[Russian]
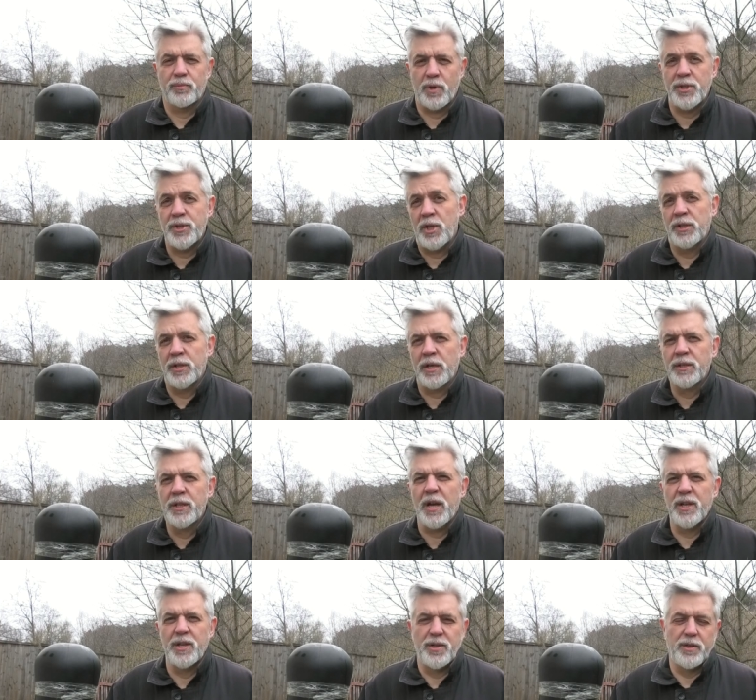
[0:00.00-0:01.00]
Хотя
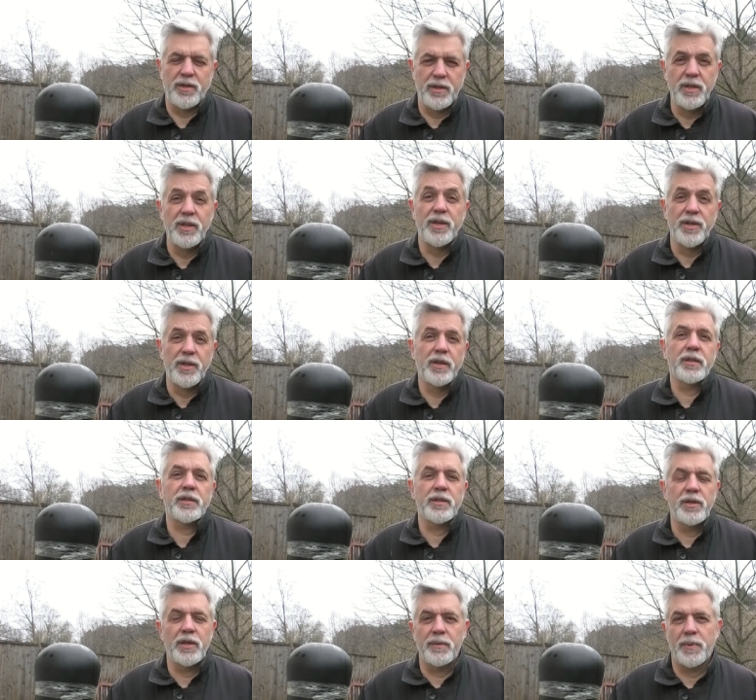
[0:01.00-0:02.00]
иногда и, и, и
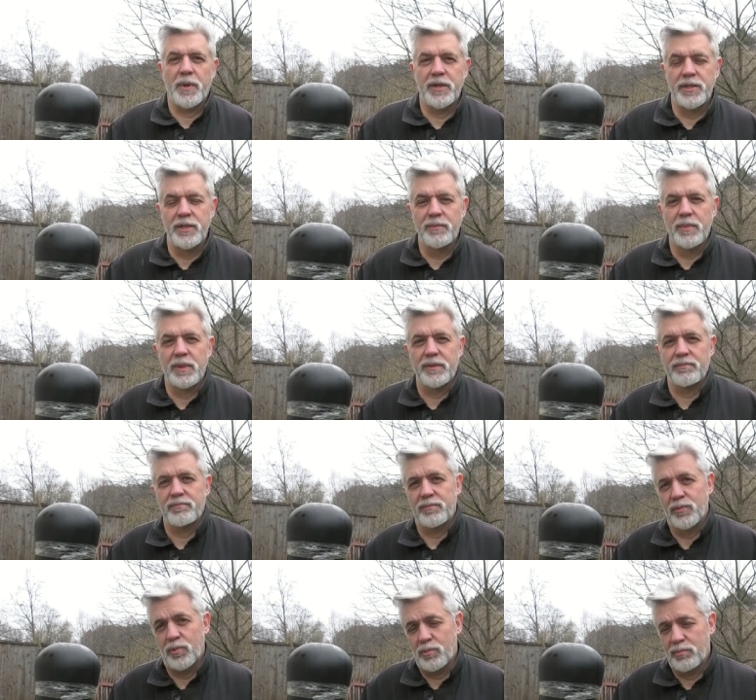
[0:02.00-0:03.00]
это необходимо.
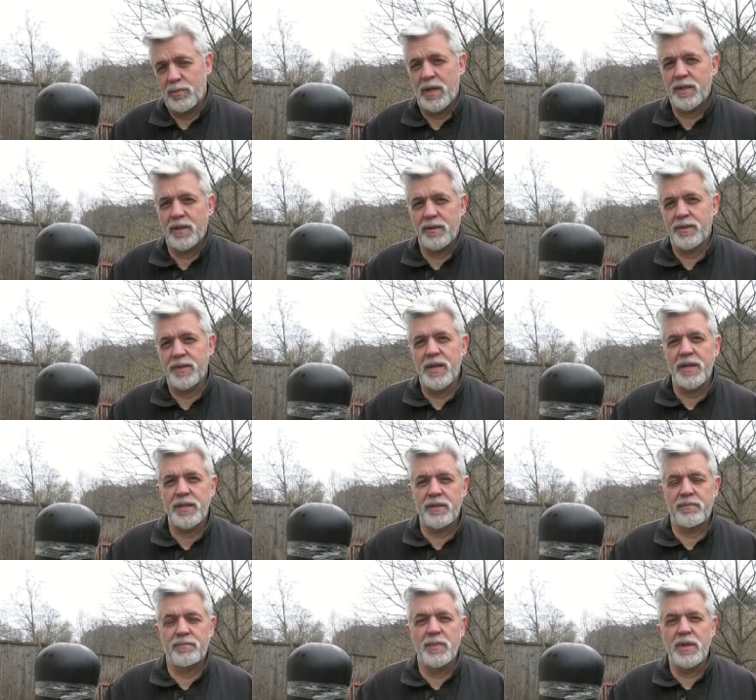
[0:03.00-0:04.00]
Ну, надо
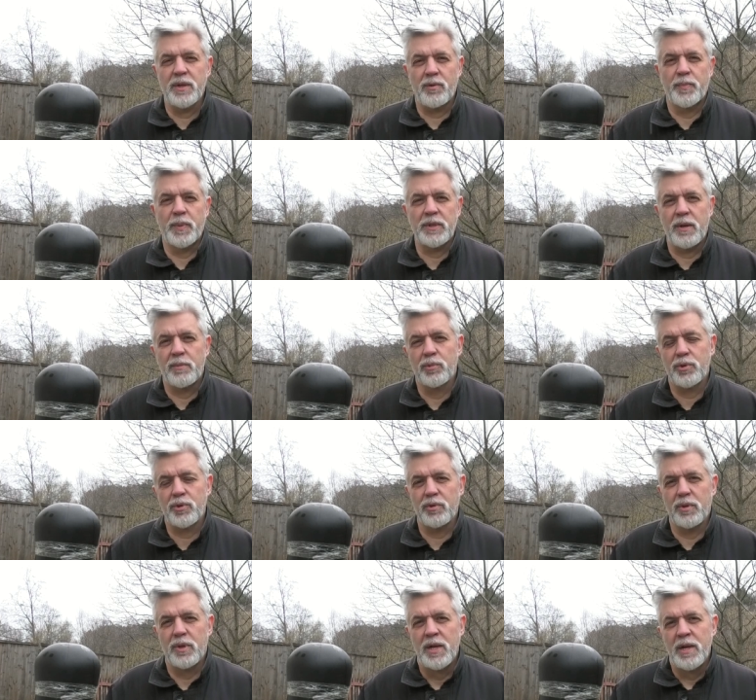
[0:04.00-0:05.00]
знать меру, потому
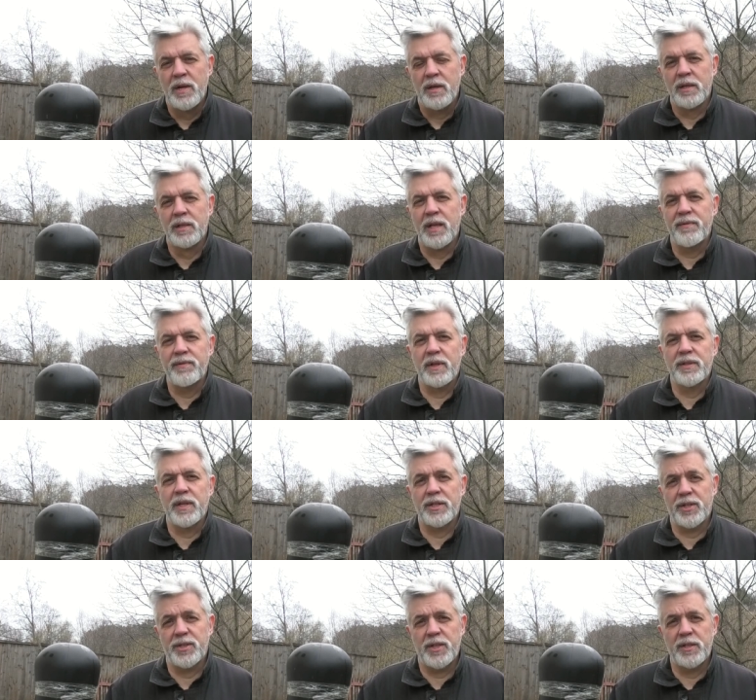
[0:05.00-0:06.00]
что главная
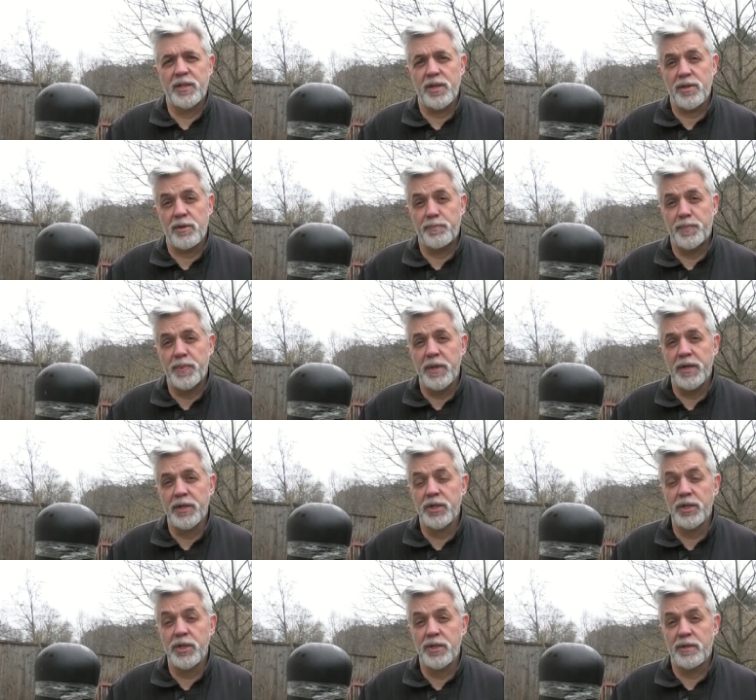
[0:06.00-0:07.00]
наша задача
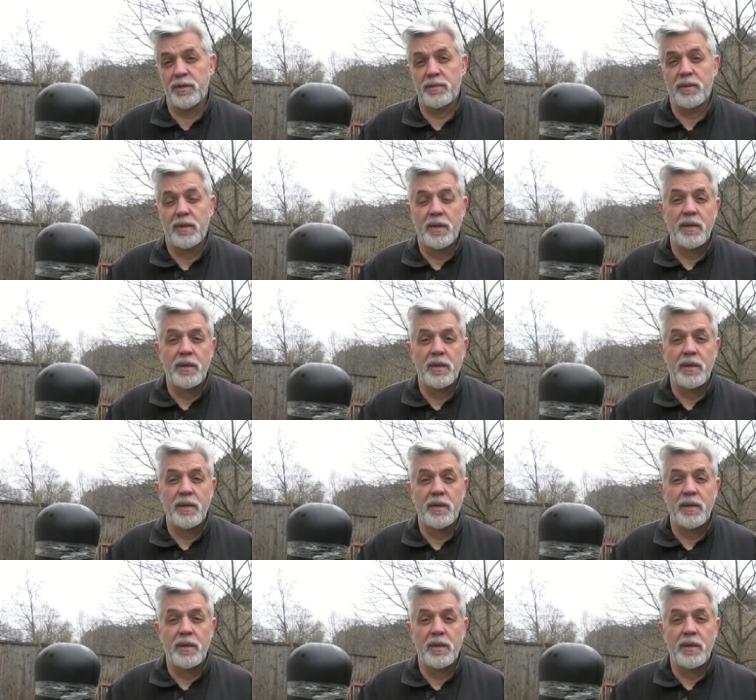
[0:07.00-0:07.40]
пережить,